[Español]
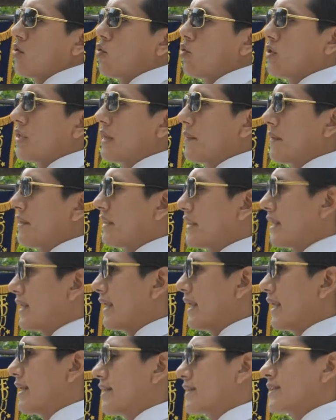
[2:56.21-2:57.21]
justamente
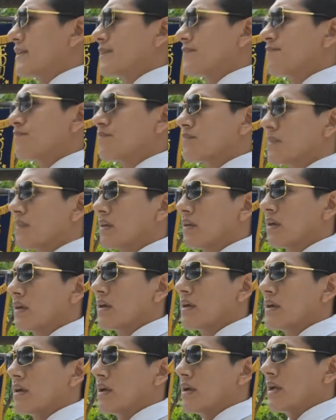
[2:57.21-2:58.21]
adelante.
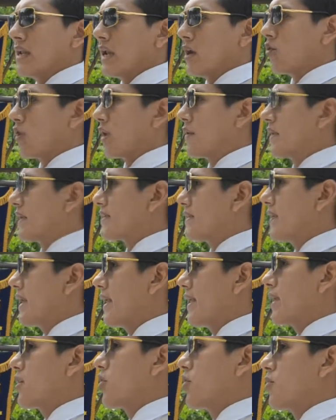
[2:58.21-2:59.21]
Las
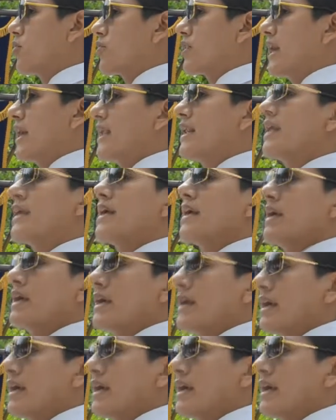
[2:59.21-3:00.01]
universidades como tal